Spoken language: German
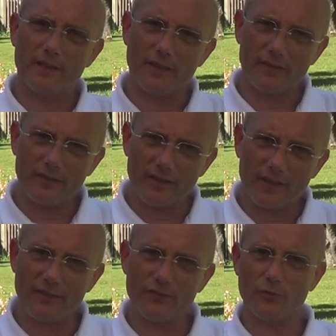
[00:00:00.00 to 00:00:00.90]
dass
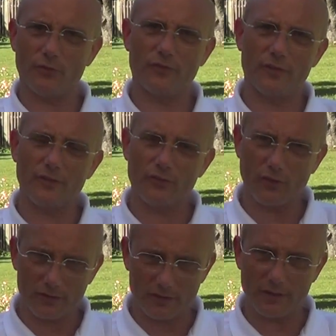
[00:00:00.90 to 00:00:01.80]
Christus, dass
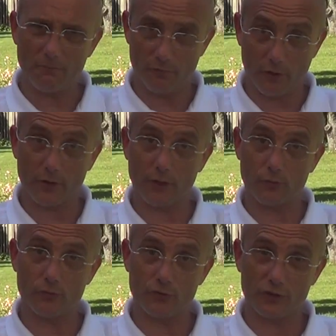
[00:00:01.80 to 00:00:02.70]
Gott im
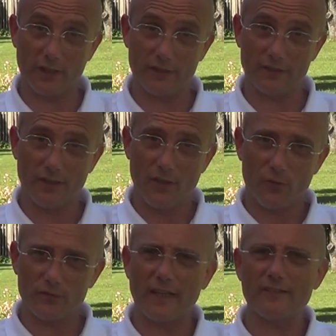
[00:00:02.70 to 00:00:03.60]
Vordergrund steht
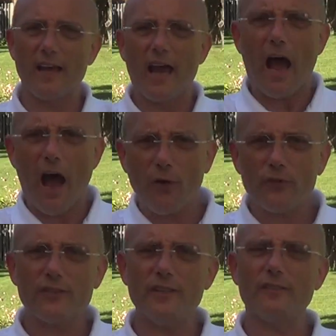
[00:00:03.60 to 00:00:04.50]
und dass
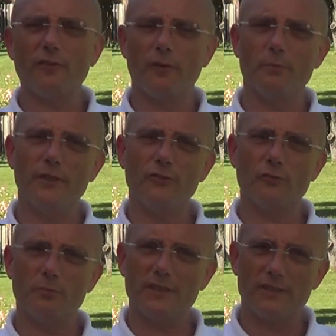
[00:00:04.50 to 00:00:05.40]
aus dieser
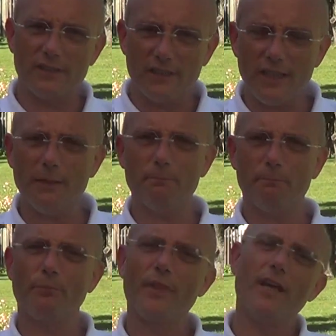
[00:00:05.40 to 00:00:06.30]
Verbindung mit ihm
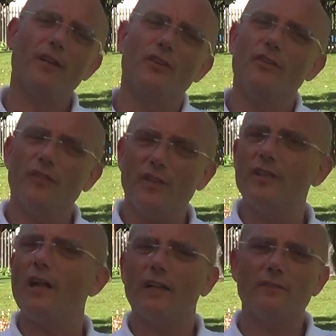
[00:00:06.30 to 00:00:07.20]
sie
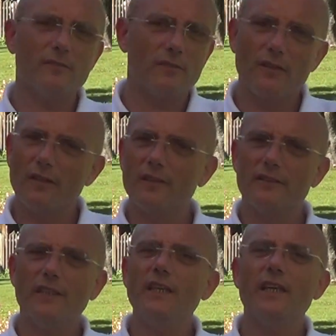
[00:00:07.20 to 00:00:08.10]
dann
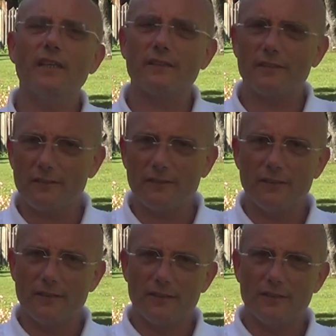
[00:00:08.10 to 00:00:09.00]
die Ehre,
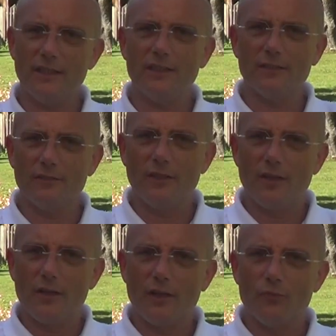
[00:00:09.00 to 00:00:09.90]
die ihnen
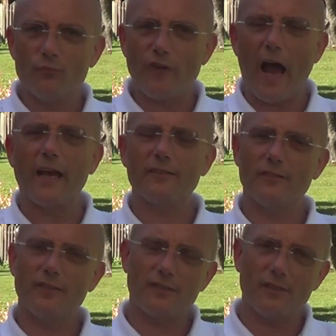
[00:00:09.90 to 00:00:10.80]

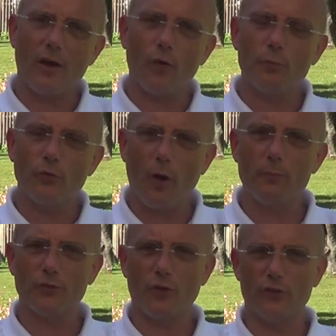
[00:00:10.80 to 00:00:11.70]
verheißen ist, dann auch
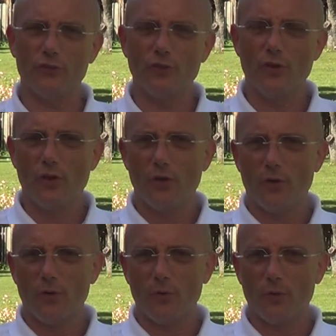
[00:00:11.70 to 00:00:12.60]
bekommen können.
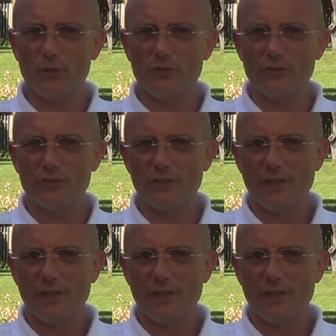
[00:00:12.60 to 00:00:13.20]
Und